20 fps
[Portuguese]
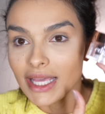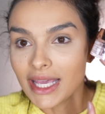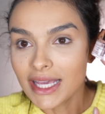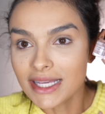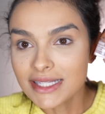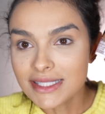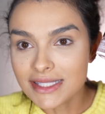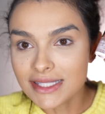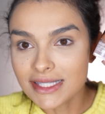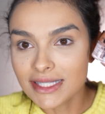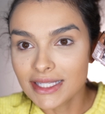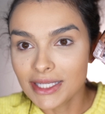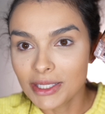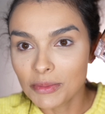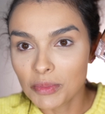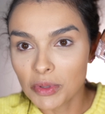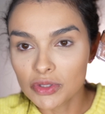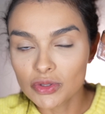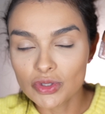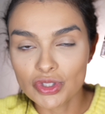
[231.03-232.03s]
Esse
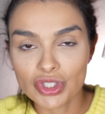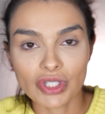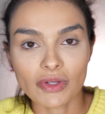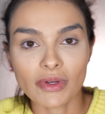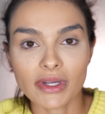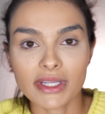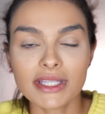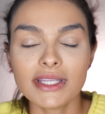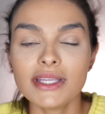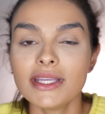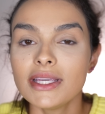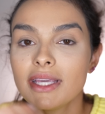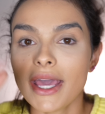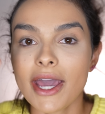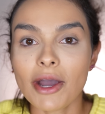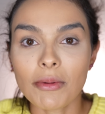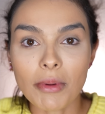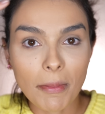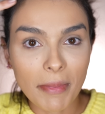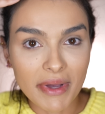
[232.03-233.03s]
produtinho aqui
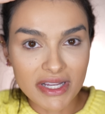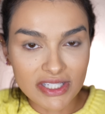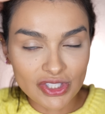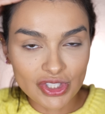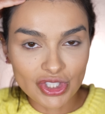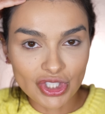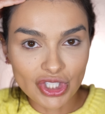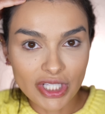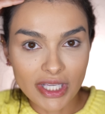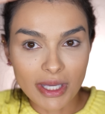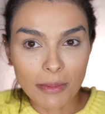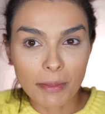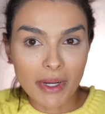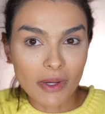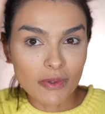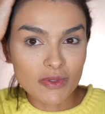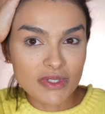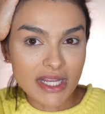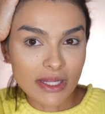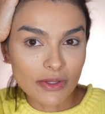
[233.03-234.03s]
é uma pastinha
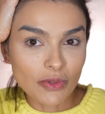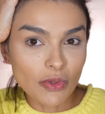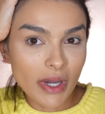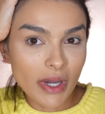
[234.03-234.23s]
para usar no